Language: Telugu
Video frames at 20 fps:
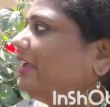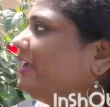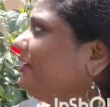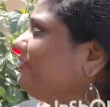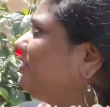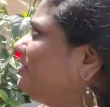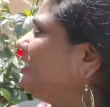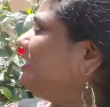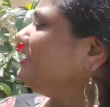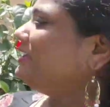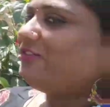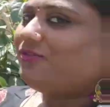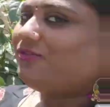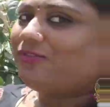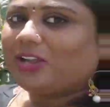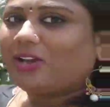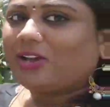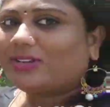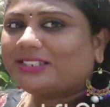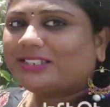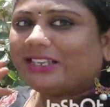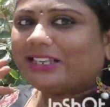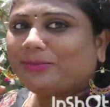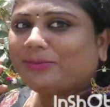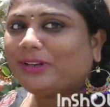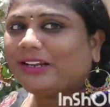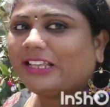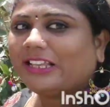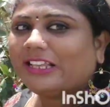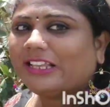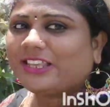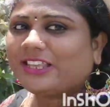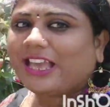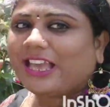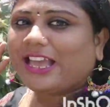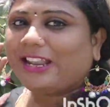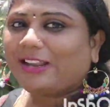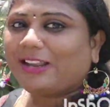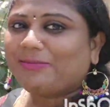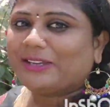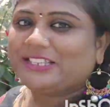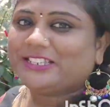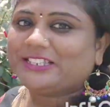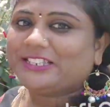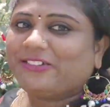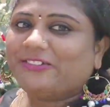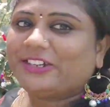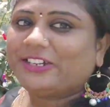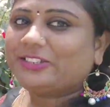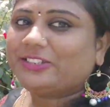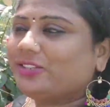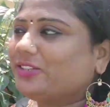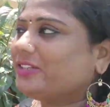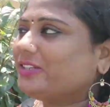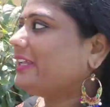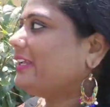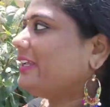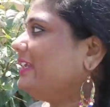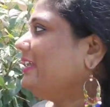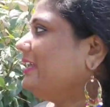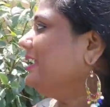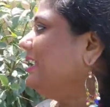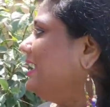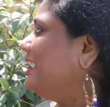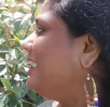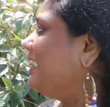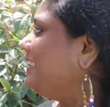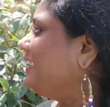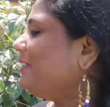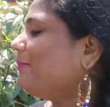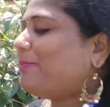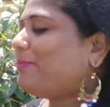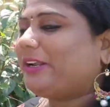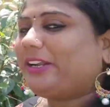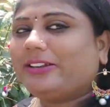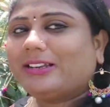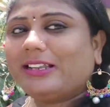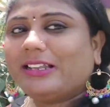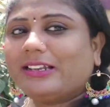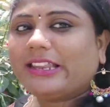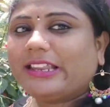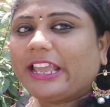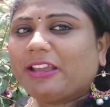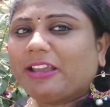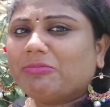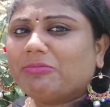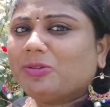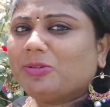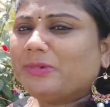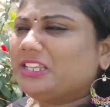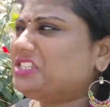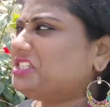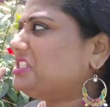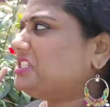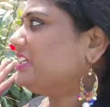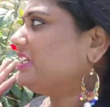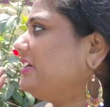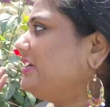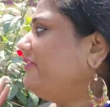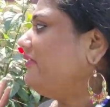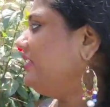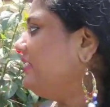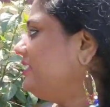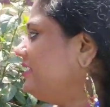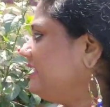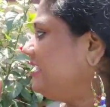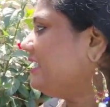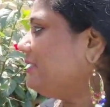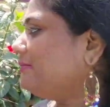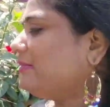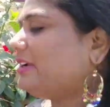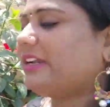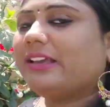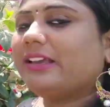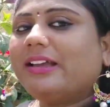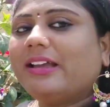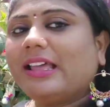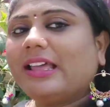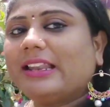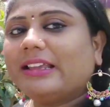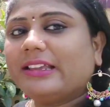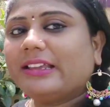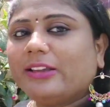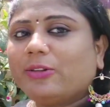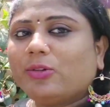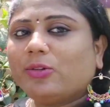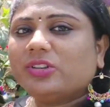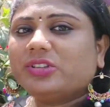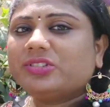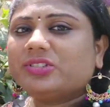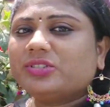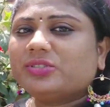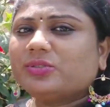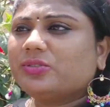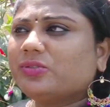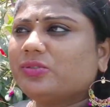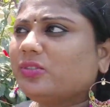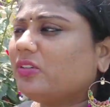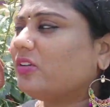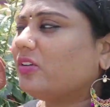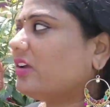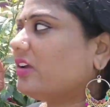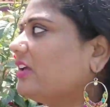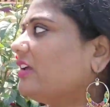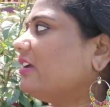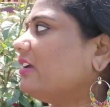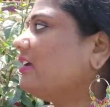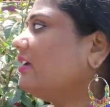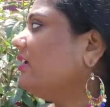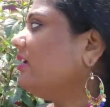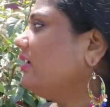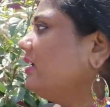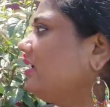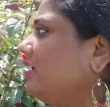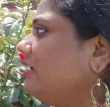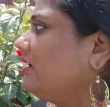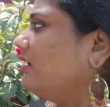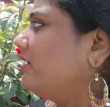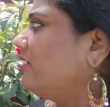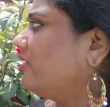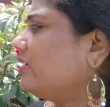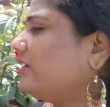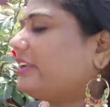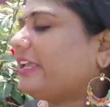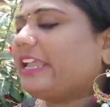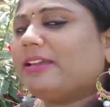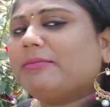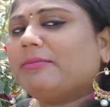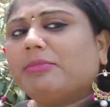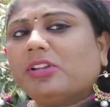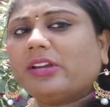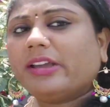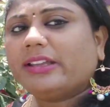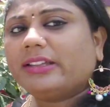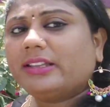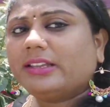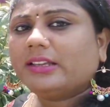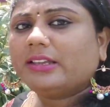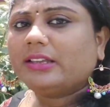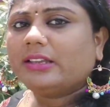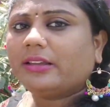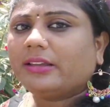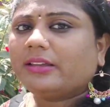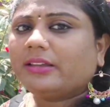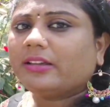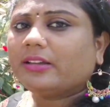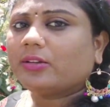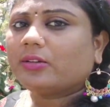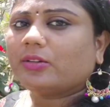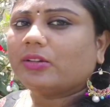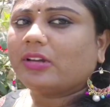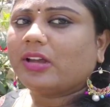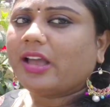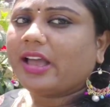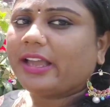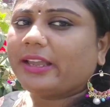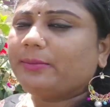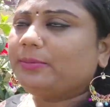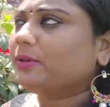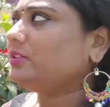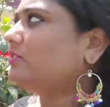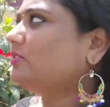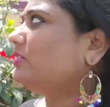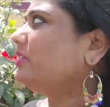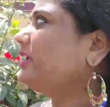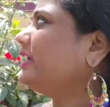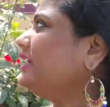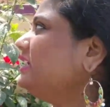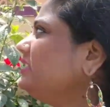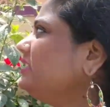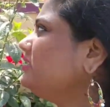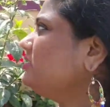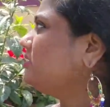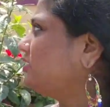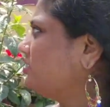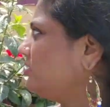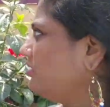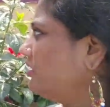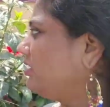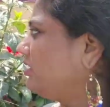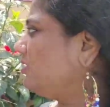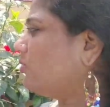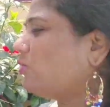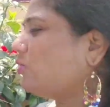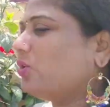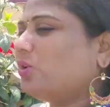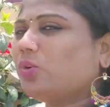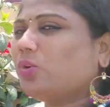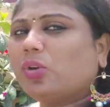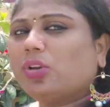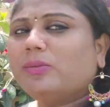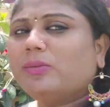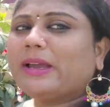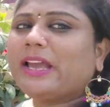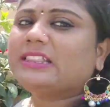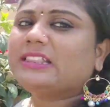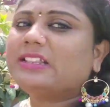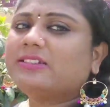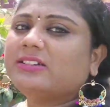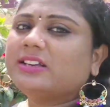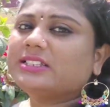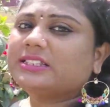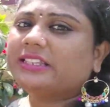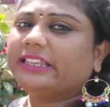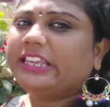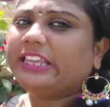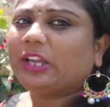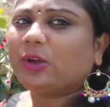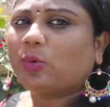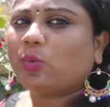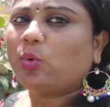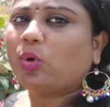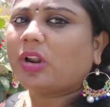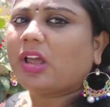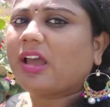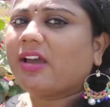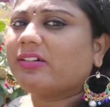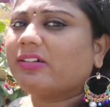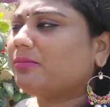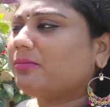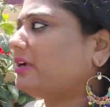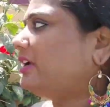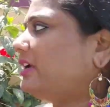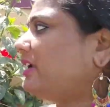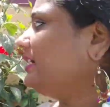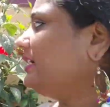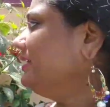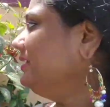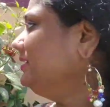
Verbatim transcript: ఇవన్నీ ఫ్లవర్స్ అనమాట చాలా మంచిగా విడుస్తున్నాయి అంటే పర్టికులర్ టైంలో మంచిగా విడుస్తాయి అనమాట అలాగే కొంచెం ఒక ఒక టైంలో అయితే ఆగిపోతూ ఉంటాయి కొన్ని కొన్ని మాత్రం వస్తాయి ఎక్కువ రావన్నమాట